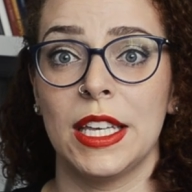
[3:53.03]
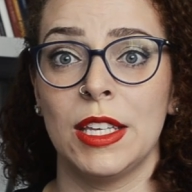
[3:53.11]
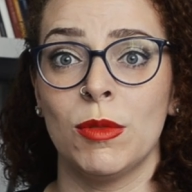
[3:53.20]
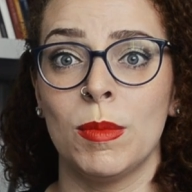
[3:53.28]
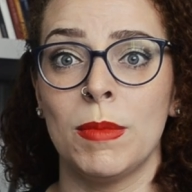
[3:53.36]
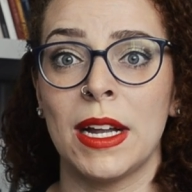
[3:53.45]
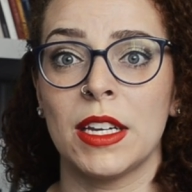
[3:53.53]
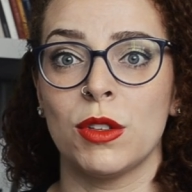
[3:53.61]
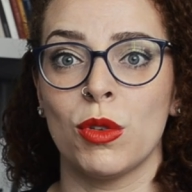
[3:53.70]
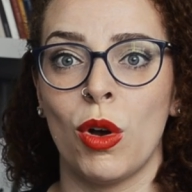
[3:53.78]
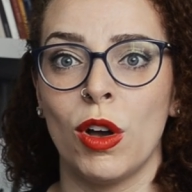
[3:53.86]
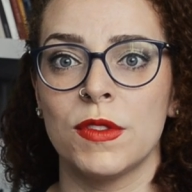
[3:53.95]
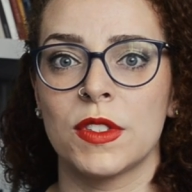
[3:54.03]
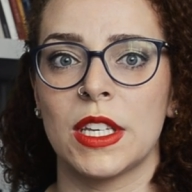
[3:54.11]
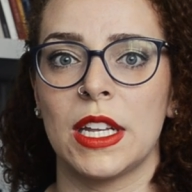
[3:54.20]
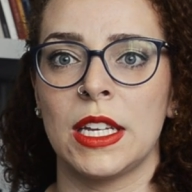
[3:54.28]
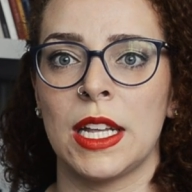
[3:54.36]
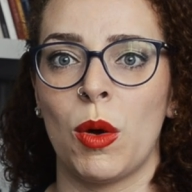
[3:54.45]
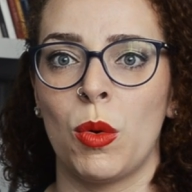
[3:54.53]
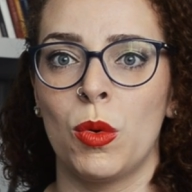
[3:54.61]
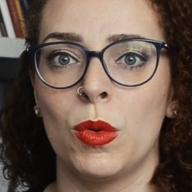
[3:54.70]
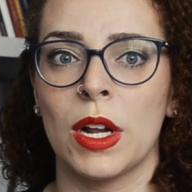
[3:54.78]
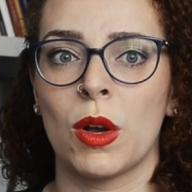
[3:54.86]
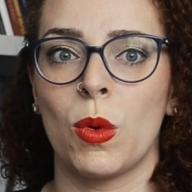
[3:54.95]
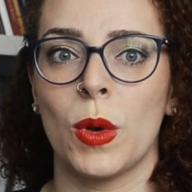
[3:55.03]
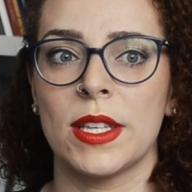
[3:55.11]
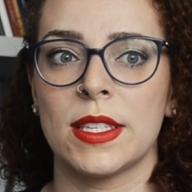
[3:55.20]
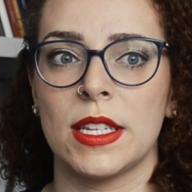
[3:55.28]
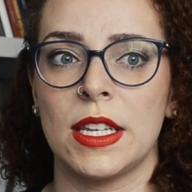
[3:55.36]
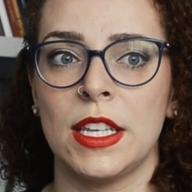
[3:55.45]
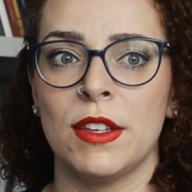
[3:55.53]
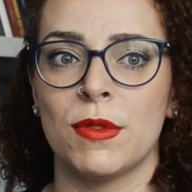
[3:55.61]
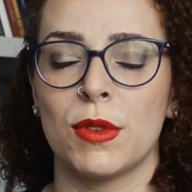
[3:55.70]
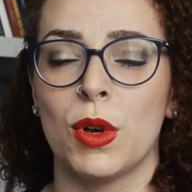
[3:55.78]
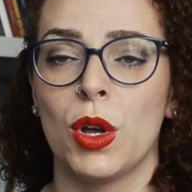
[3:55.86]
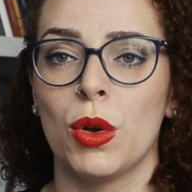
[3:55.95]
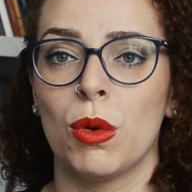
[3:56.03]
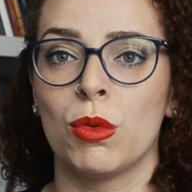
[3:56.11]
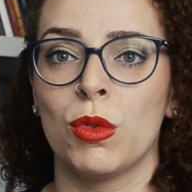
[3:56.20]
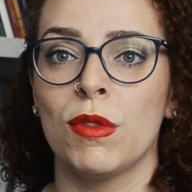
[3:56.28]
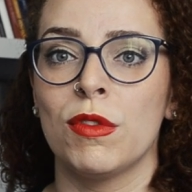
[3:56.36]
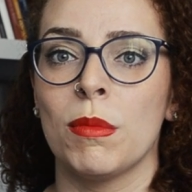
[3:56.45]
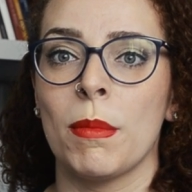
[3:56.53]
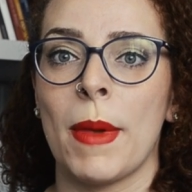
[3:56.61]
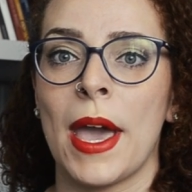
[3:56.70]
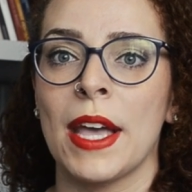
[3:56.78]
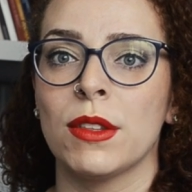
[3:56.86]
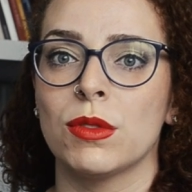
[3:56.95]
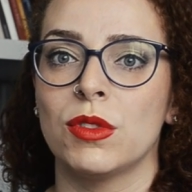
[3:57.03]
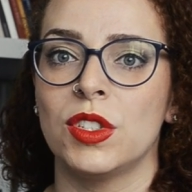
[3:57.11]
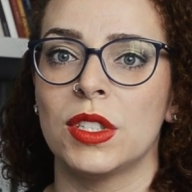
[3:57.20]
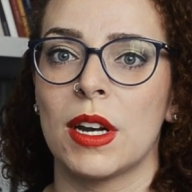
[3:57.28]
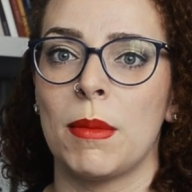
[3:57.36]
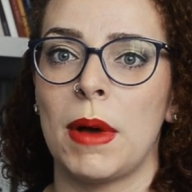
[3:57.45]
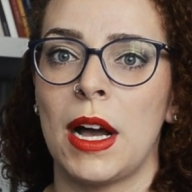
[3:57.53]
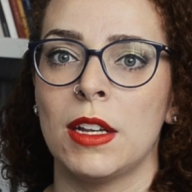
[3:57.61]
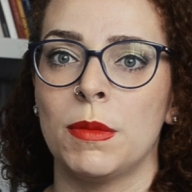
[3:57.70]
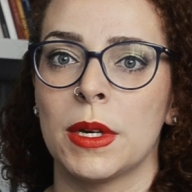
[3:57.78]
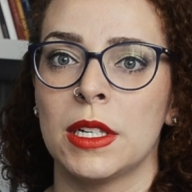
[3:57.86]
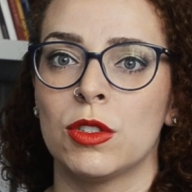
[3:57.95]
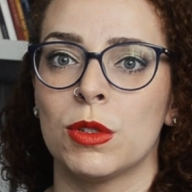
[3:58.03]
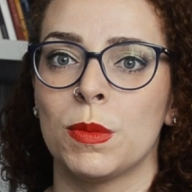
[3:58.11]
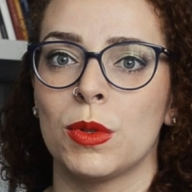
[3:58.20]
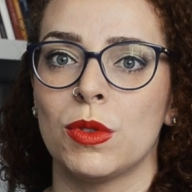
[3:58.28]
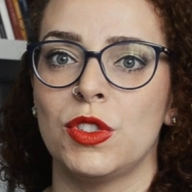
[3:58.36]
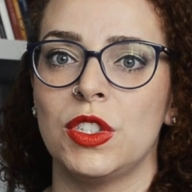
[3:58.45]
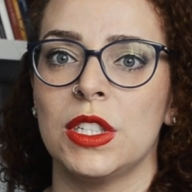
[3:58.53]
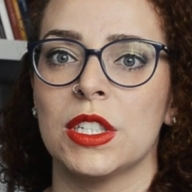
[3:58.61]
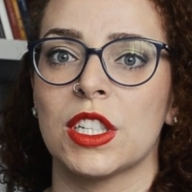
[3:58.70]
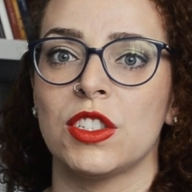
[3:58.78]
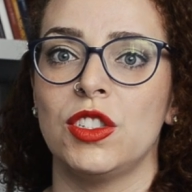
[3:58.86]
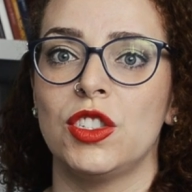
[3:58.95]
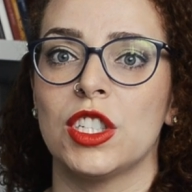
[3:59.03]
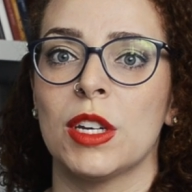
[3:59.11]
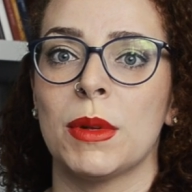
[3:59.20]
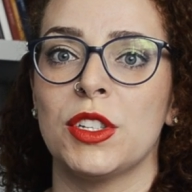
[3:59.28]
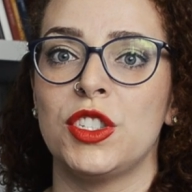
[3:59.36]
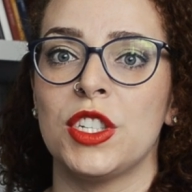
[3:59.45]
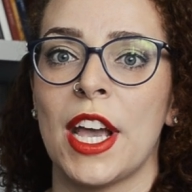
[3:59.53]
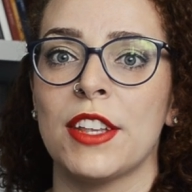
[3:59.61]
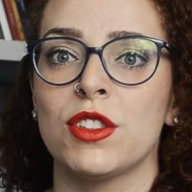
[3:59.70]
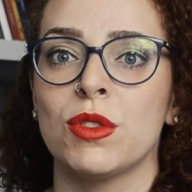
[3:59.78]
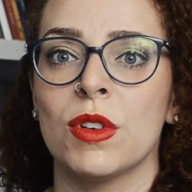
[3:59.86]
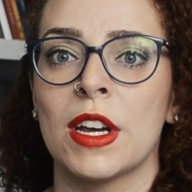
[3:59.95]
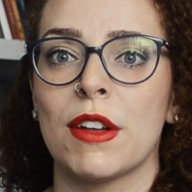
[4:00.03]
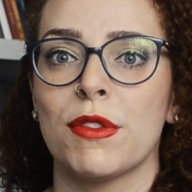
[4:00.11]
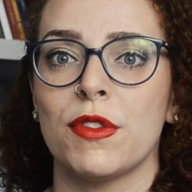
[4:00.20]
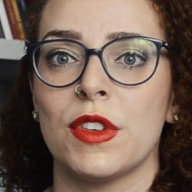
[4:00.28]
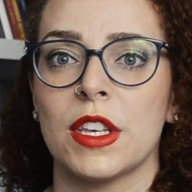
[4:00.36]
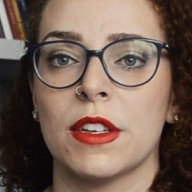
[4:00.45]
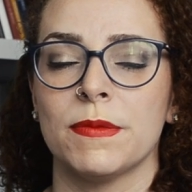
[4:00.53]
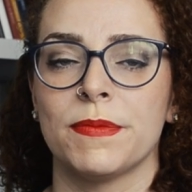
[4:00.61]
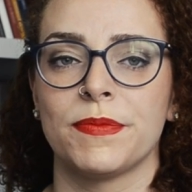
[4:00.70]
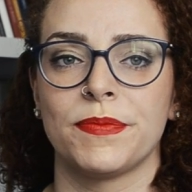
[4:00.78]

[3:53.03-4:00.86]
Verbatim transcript: E o Malinowski ele inaugura com esse livro um novo método de trabalho para a antropologia que a gente chama de etnografia.